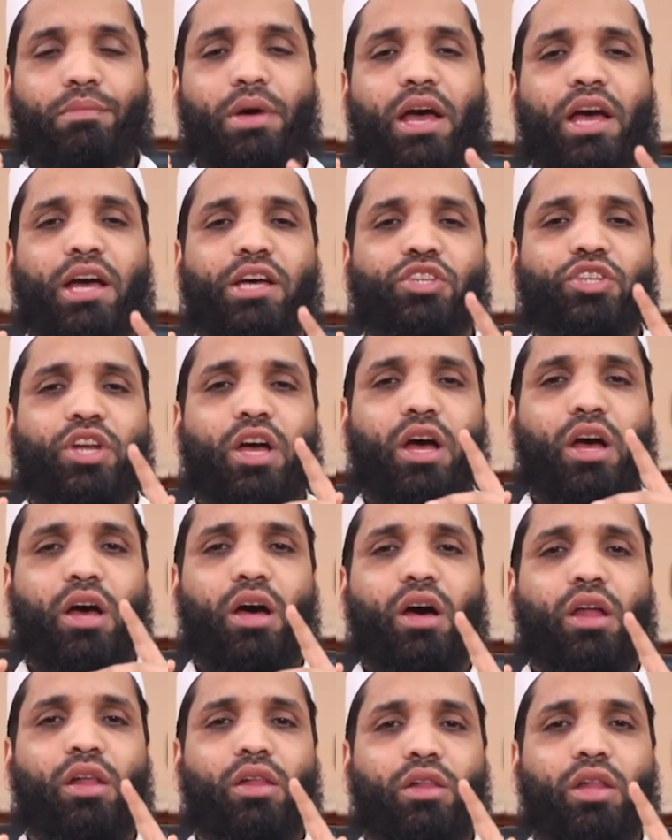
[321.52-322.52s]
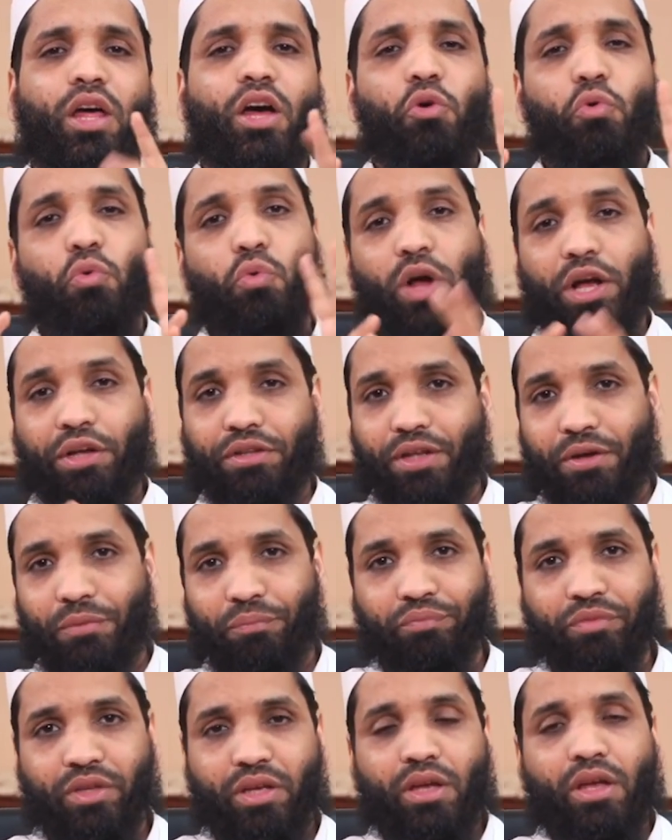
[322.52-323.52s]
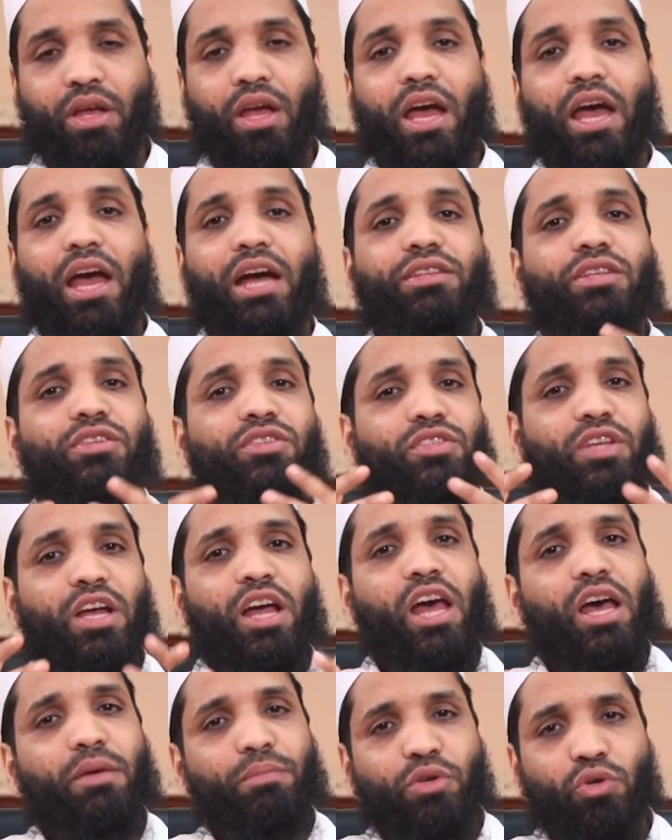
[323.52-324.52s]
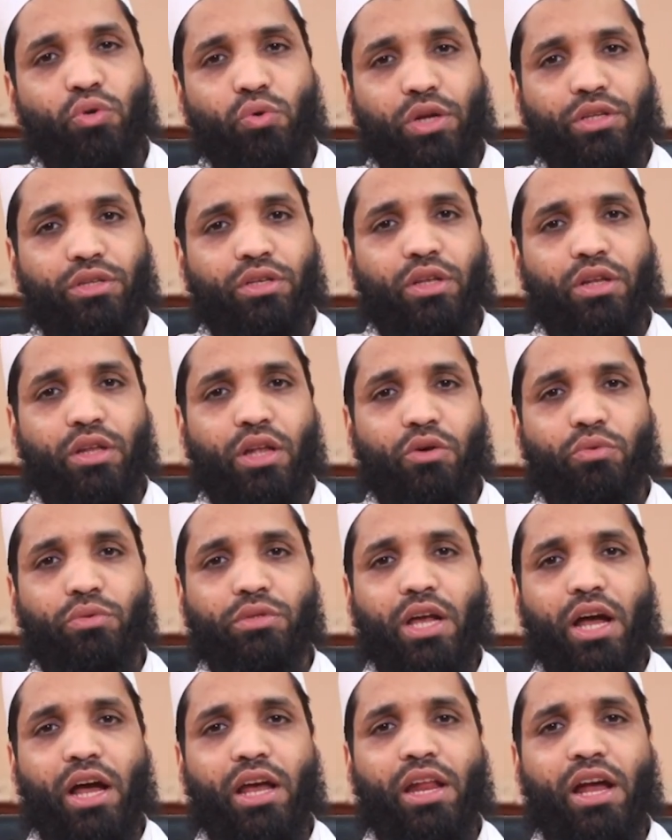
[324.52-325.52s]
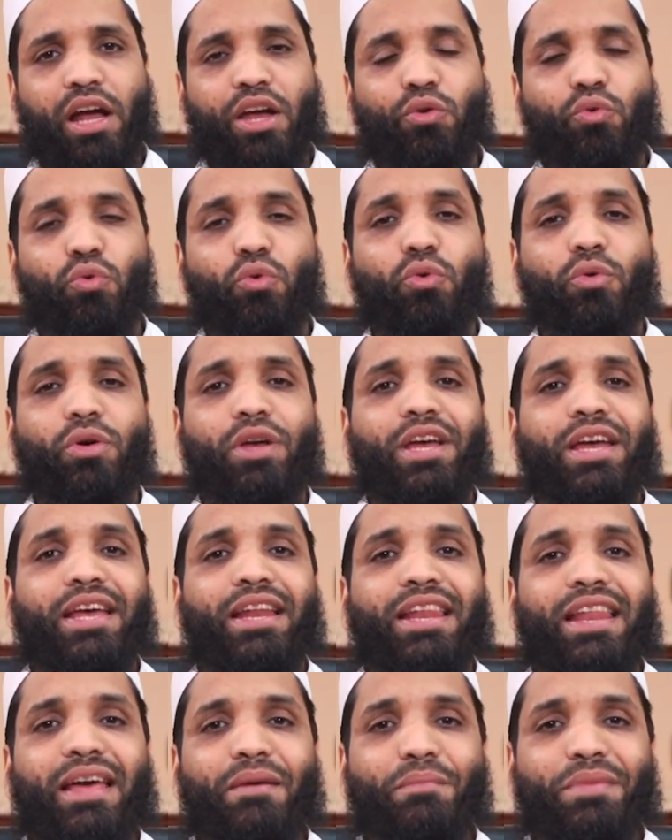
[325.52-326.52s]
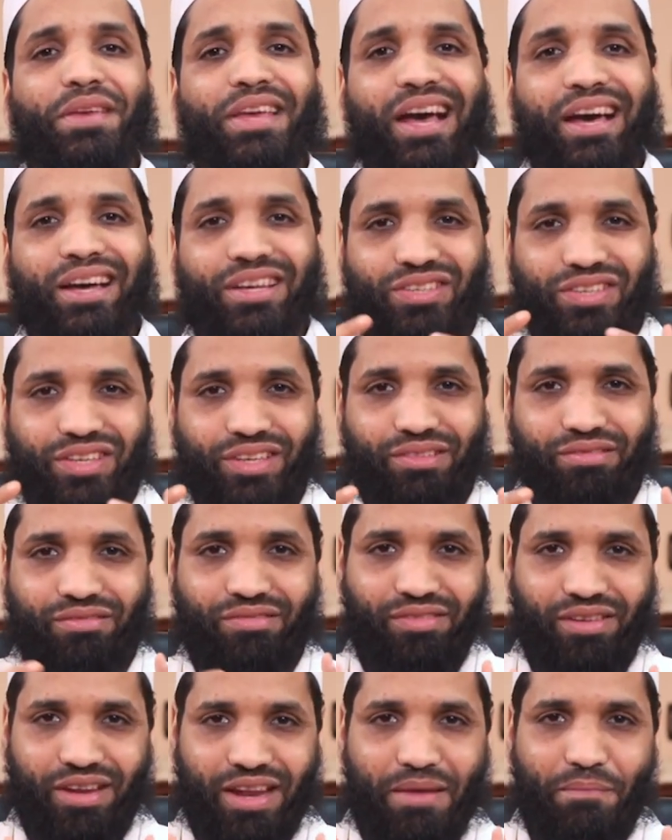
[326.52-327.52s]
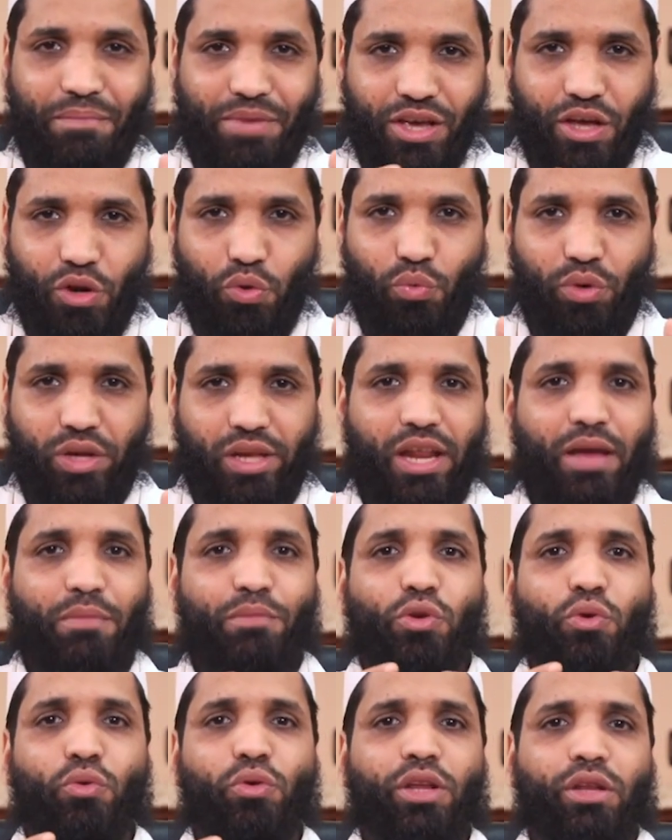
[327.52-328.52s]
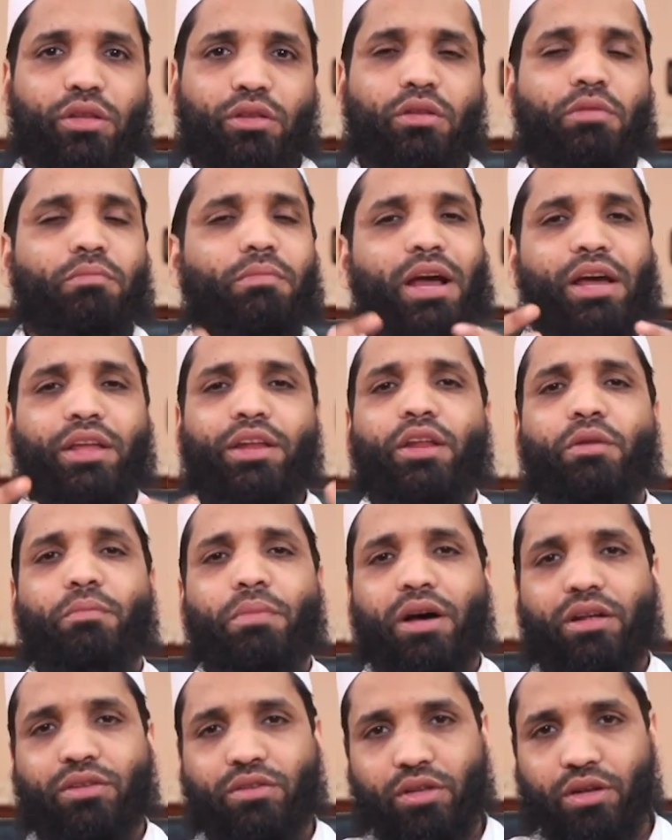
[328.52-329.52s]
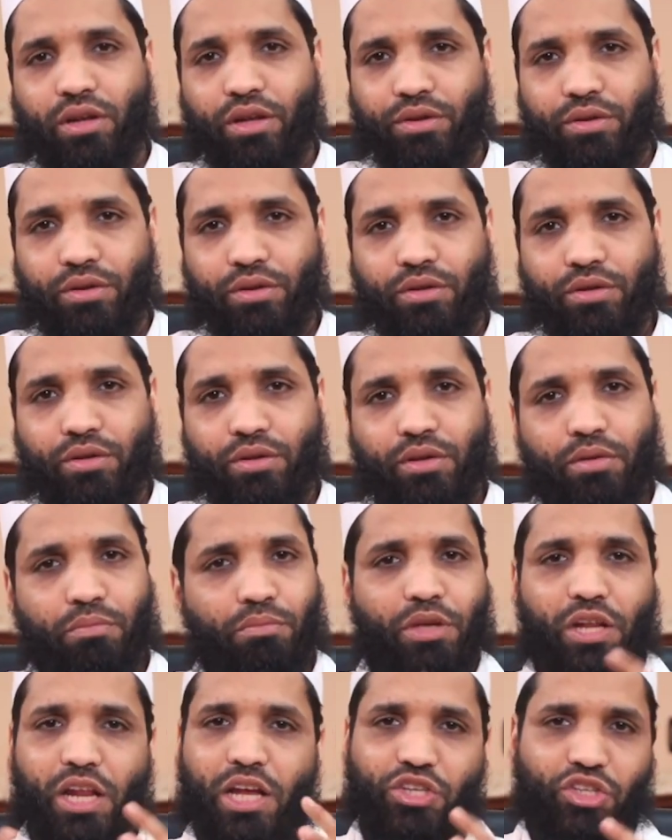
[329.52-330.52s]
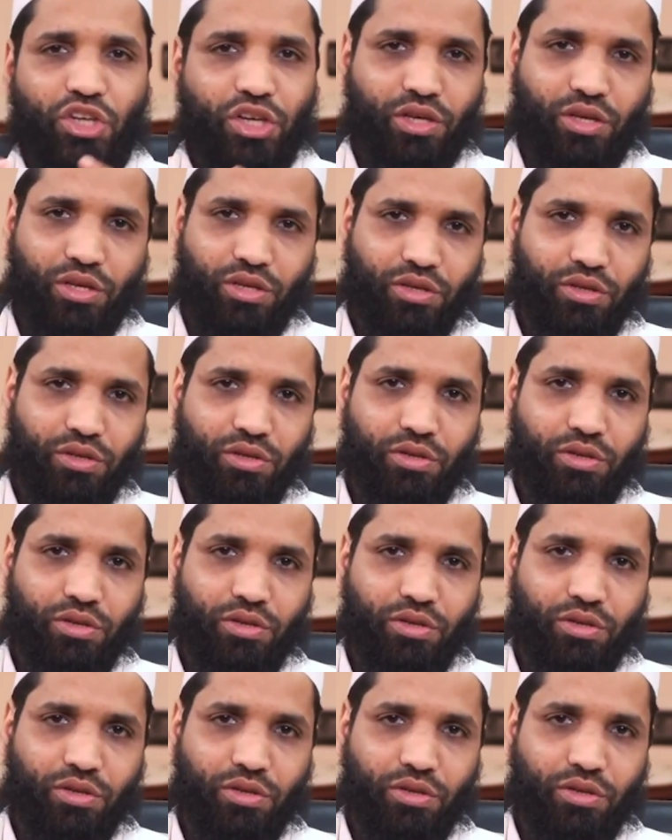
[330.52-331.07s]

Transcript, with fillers: ما شاء الله وحده هذا الصحابي رضي الله تعالى عنه لم يقصد لم ينوي لم يريد معنى باطلا بلا شك